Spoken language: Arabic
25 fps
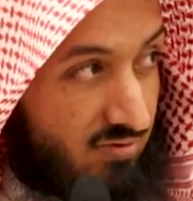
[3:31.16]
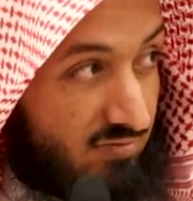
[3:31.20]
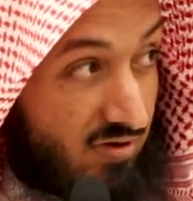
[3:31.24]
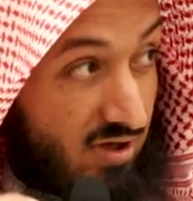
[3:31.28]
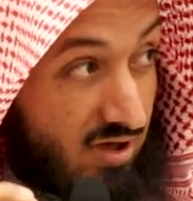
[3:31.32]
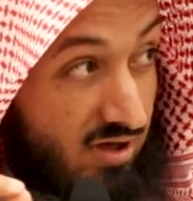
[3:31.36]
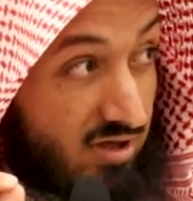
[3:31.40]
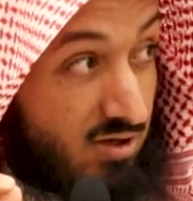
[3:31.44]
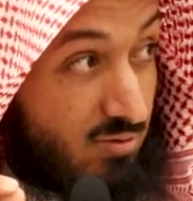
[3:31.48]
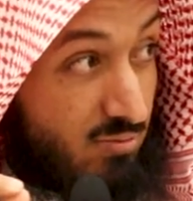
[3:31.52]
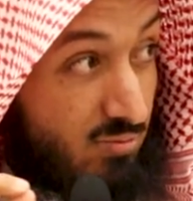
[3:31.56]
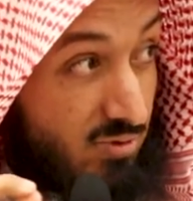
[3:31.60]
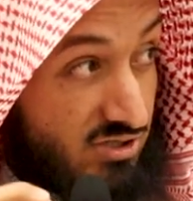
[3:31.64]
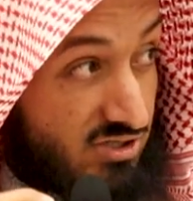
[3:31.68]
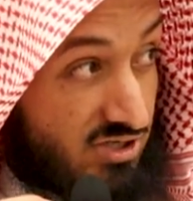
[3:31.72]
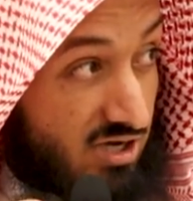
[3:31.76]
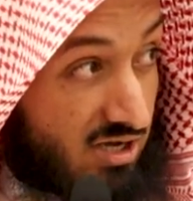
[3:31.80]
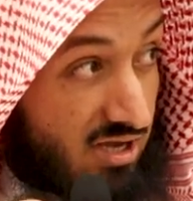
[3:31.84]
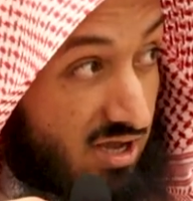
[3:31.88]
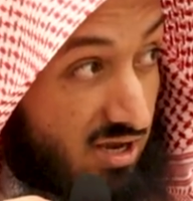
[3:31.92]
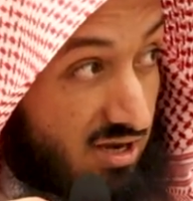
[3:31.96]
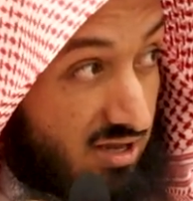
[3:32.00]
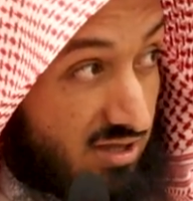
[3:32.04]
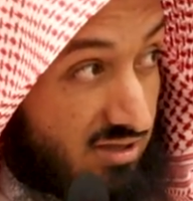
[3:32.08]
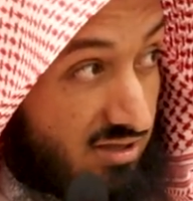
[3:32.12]
فأقم
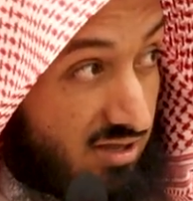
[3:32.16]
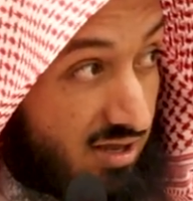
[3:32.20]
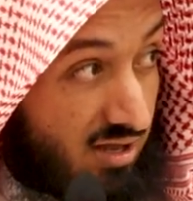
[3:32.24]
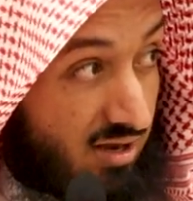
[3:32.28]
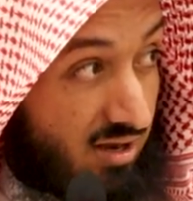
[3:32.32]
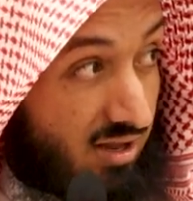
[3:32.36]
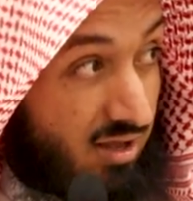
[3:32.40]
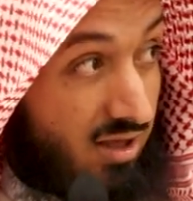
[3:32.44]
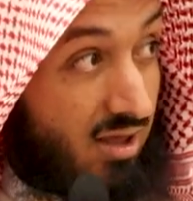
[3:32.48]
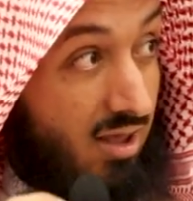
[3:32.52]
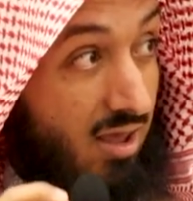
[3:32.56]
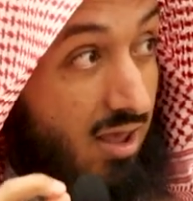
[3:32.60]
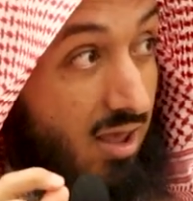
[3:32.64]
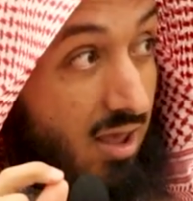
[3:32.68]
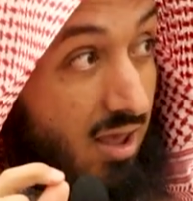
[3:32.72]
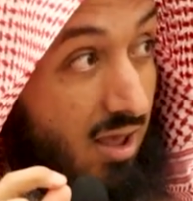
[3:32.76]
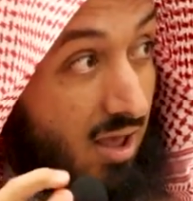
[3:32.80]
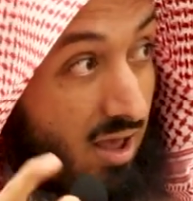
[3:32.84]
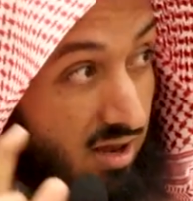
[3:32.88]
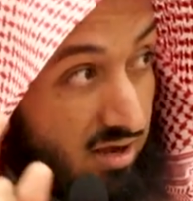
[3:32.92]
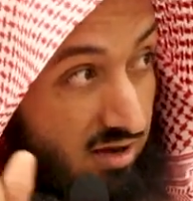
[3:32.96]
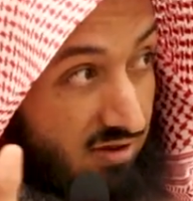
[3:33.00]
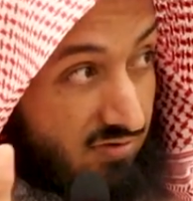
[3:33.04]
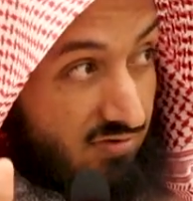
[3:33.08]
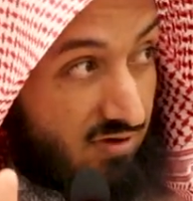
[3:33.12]
وجهك للدين
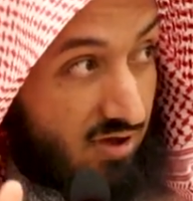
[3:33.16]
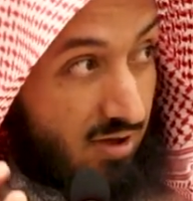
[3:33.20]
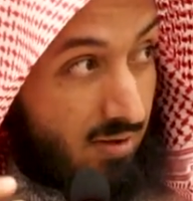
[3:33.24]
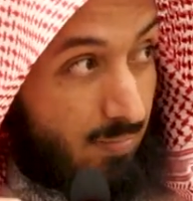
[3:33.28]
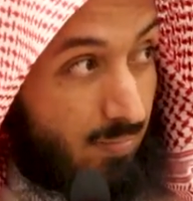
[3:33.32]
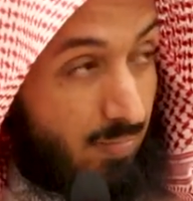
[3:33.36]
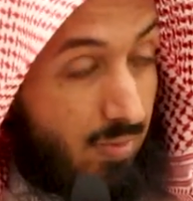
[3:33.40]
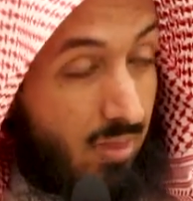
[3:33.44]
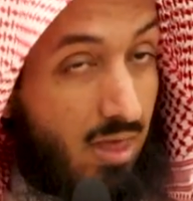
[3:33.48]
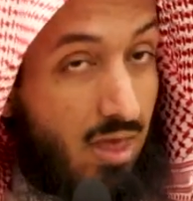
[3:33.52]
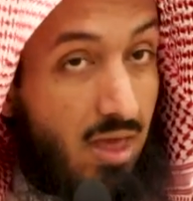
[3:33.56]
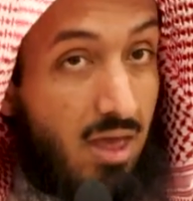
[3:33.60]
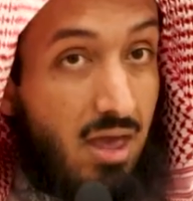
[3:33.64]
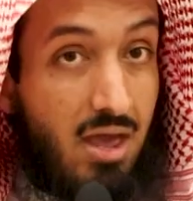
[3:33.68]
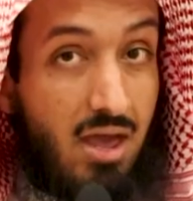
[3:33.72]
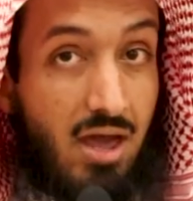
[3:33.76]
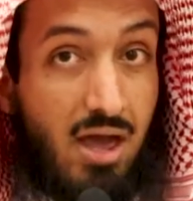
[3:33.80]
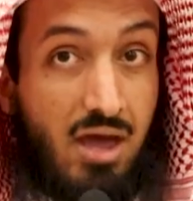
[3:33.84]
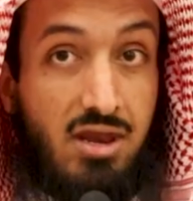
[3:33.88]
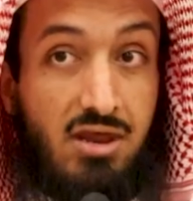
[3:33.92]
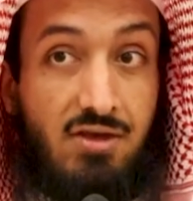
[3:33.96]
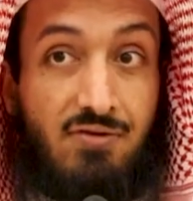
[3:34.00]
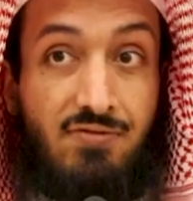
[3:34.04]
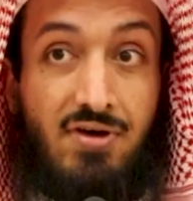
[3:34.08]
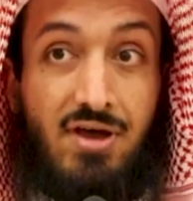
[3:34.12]
حنيفا
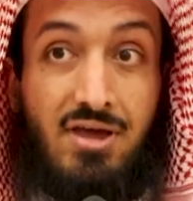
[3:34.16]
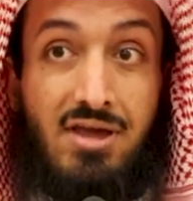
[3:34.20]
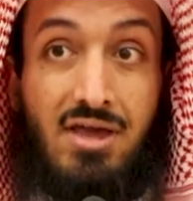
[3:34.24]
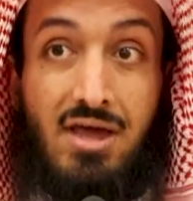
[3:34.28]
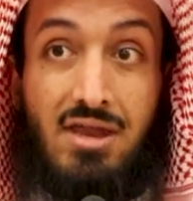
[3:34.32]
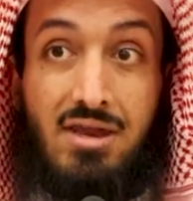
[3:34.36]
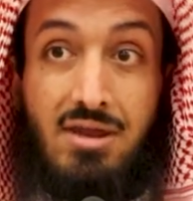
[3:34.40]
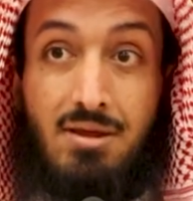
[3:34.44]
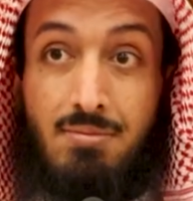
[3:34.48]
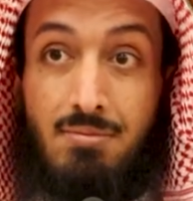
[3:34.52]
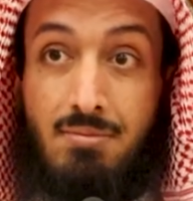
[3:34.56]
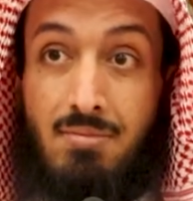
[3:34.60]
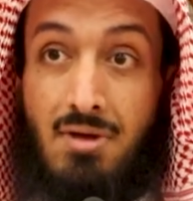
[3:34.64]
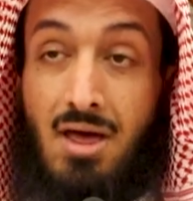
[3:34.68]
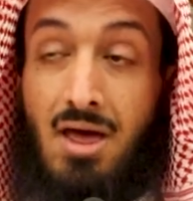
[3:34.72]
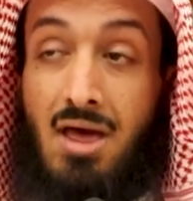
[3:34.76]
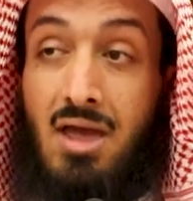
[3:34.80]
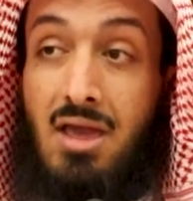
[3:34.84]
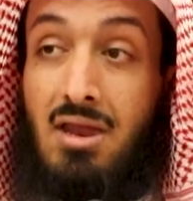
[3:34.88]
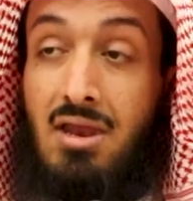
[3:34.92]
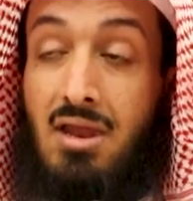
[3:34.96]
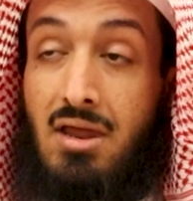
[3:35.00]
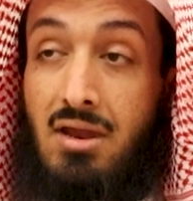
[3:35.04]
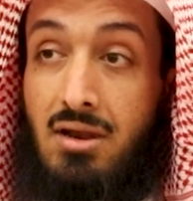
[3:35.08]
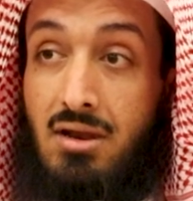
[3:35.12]
حنيفا يعني
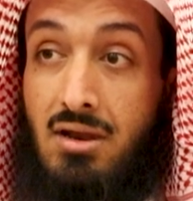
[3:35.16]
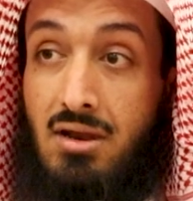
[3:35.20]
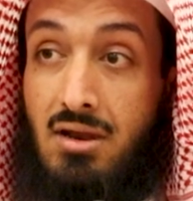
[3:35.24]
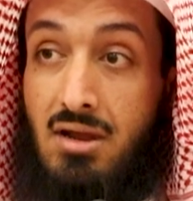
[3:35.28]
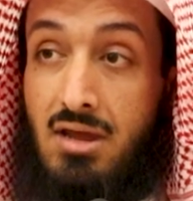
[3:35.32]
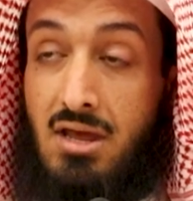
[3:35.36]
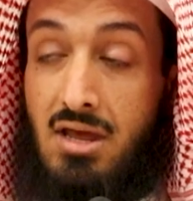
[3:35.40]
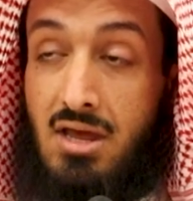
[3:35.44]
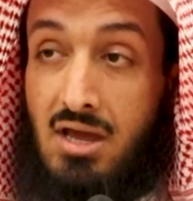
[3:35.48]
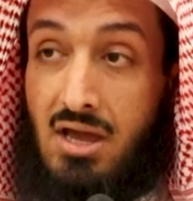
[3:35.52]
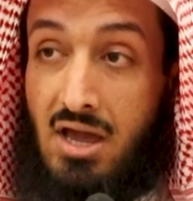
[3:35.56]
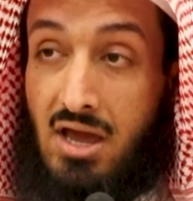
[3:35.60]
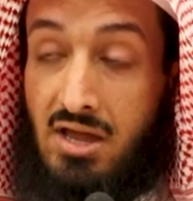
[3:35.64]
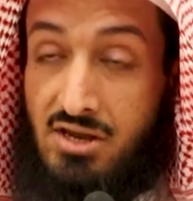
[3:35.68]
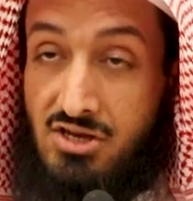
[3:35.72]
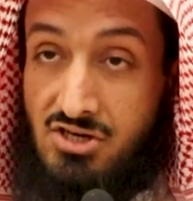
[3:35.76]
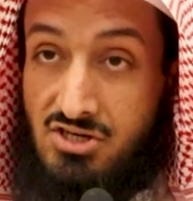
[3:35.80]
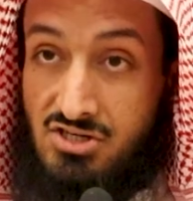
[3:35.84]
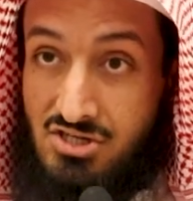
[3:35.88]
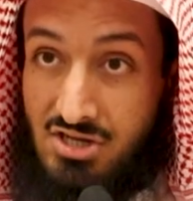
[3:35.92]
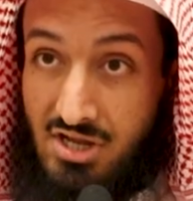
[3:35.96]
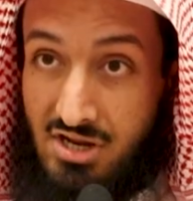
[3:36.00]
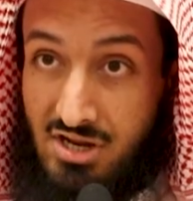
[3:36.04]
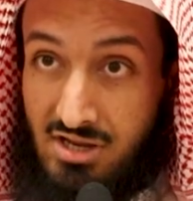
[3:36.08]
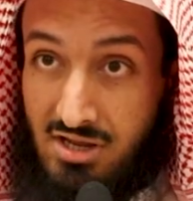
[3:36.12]
مائلا عن
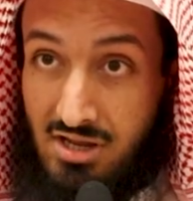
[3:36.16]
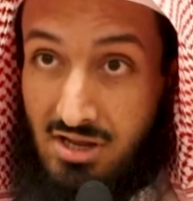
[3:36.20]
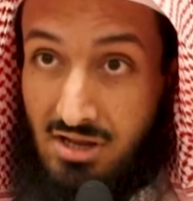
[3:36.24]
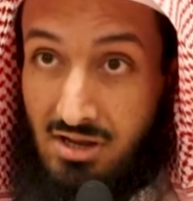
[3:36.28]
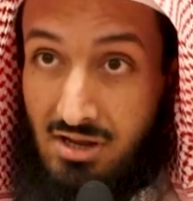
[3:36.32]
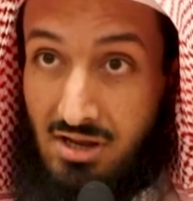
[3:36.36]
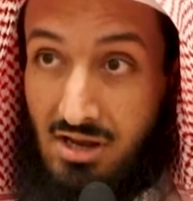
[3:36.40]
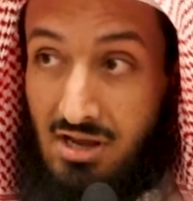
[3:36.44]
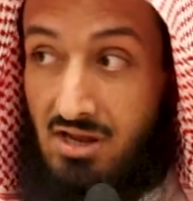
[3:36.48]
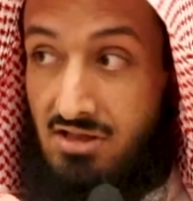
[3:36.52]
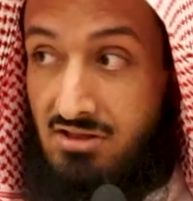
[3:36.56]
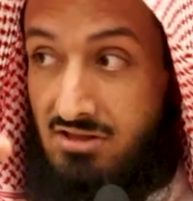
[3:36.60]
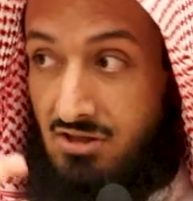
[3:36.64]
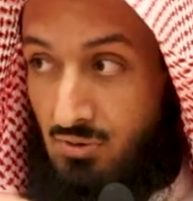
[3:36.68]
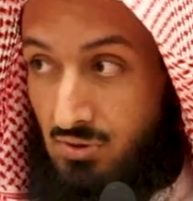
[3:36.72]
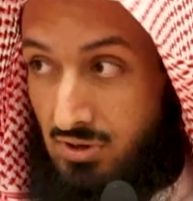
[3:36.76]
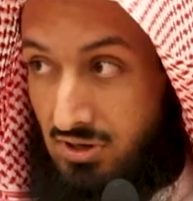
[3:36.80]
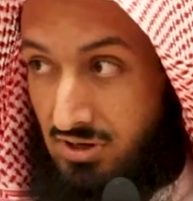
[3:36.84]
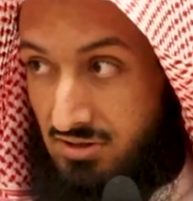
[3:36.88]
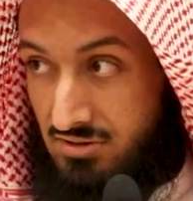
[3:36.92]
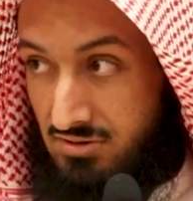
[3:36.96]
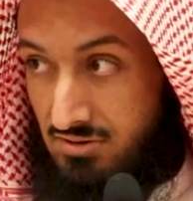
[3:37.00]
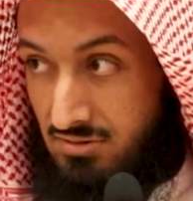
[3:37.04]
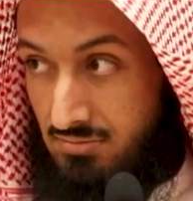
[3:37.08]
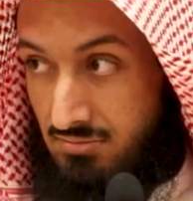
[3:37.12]
الشرك إلى
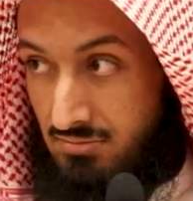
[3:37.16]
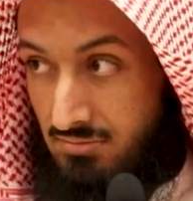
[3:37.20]
التوحيد